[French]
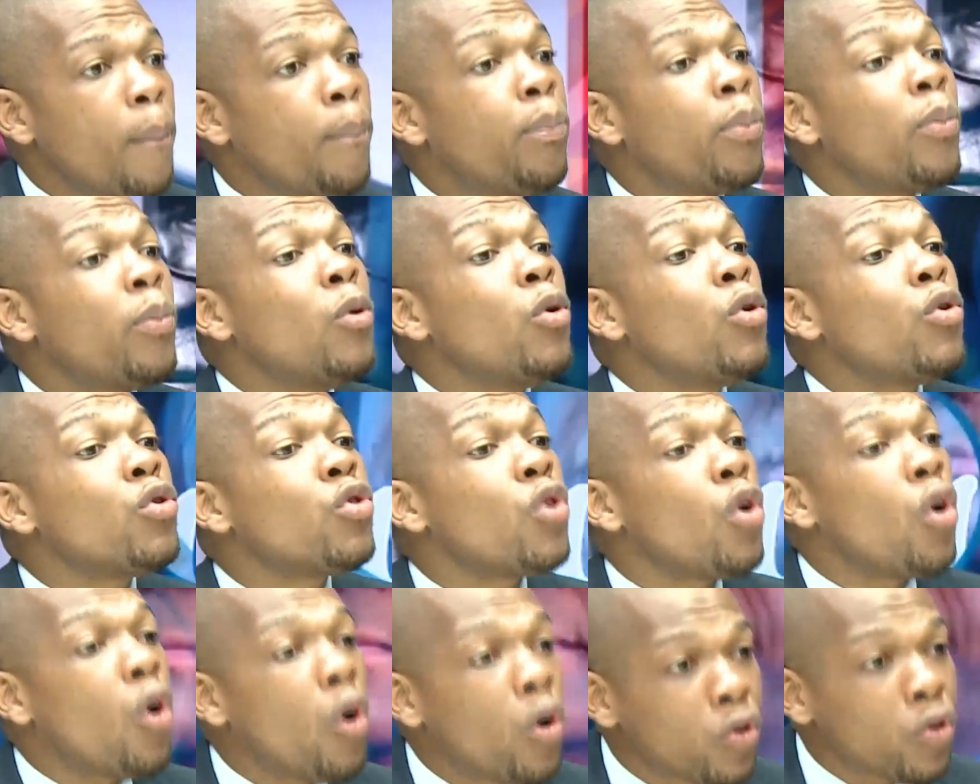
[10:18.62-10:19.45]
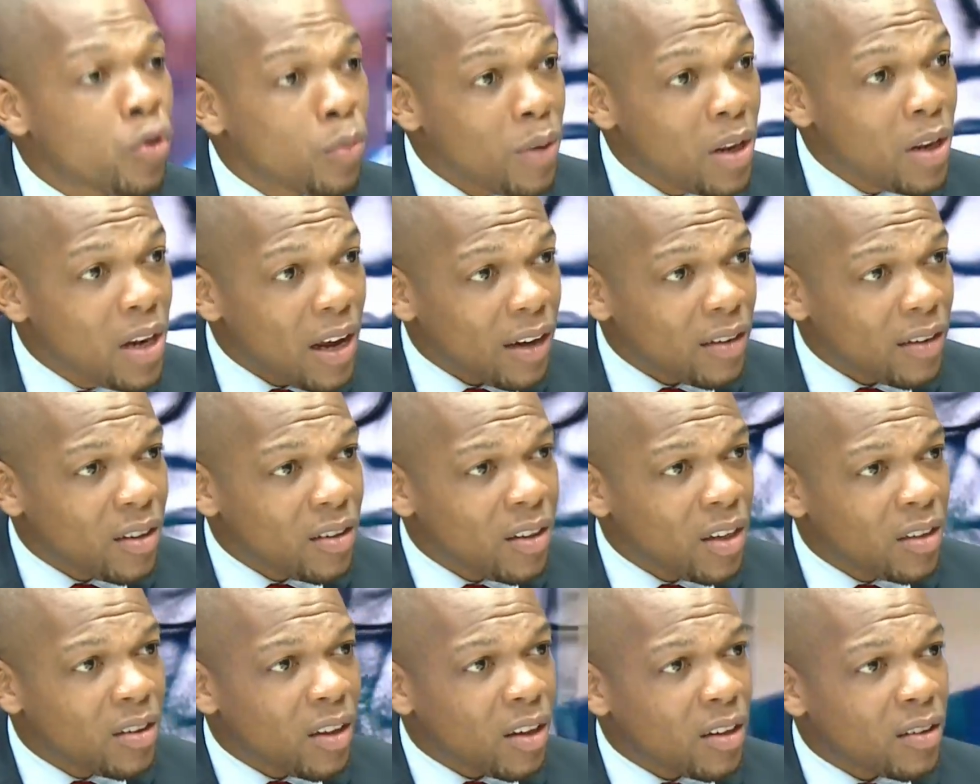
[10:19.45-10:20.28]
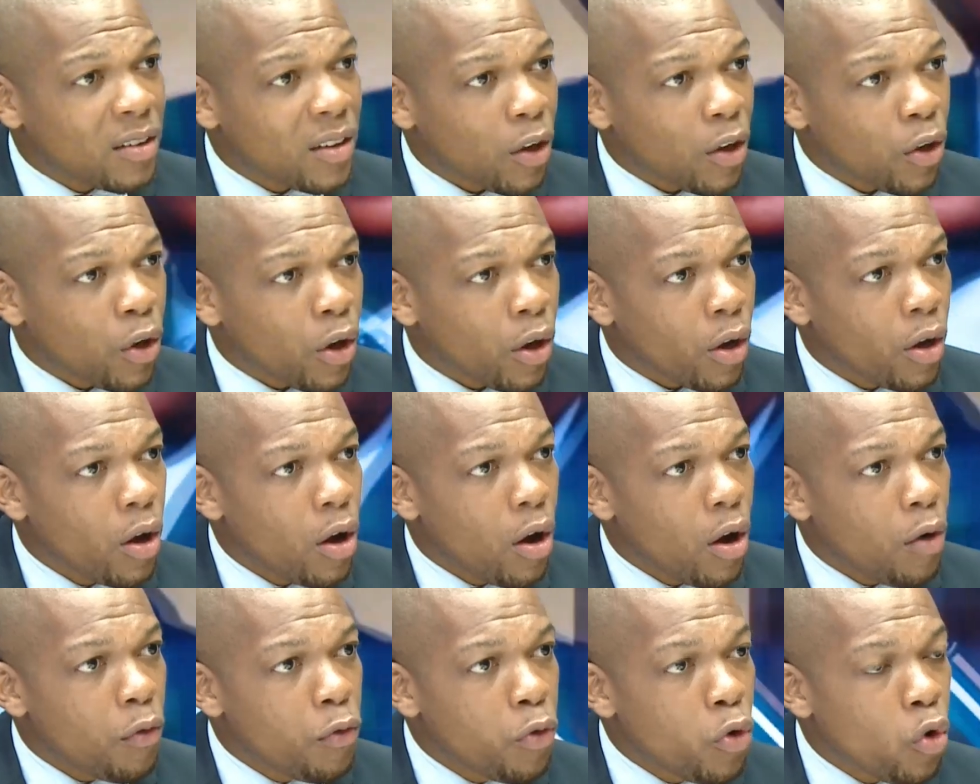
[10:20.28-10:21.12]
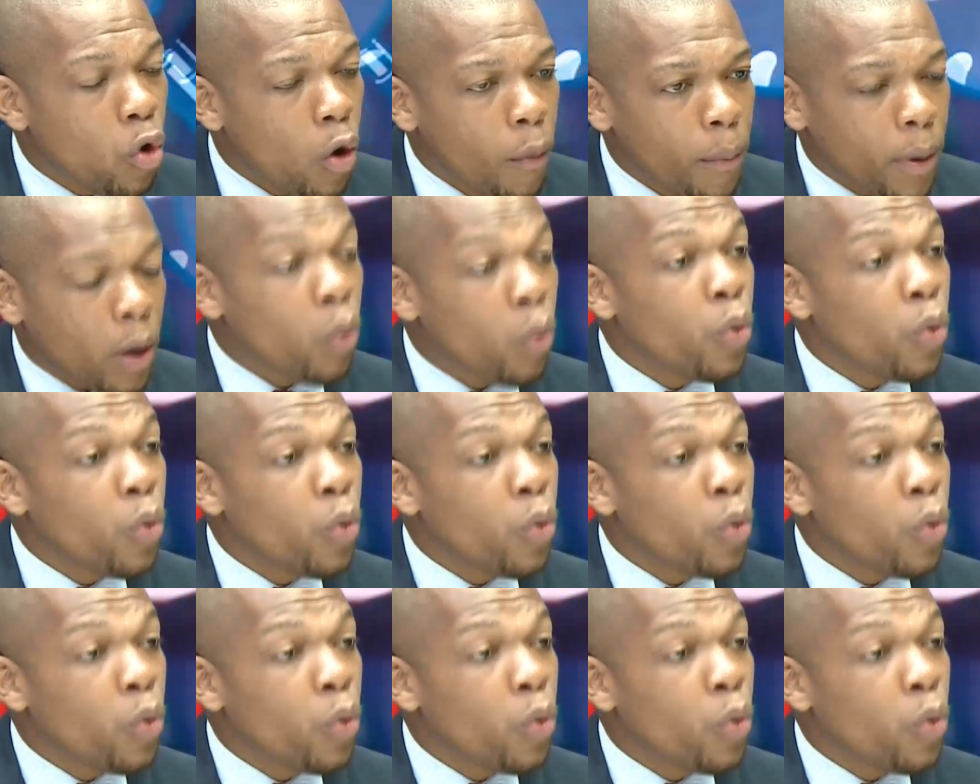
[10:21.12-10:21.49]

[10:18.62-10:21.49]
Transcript: plus de 11 milliards de dettes extérieures. Déjà Vous comprenez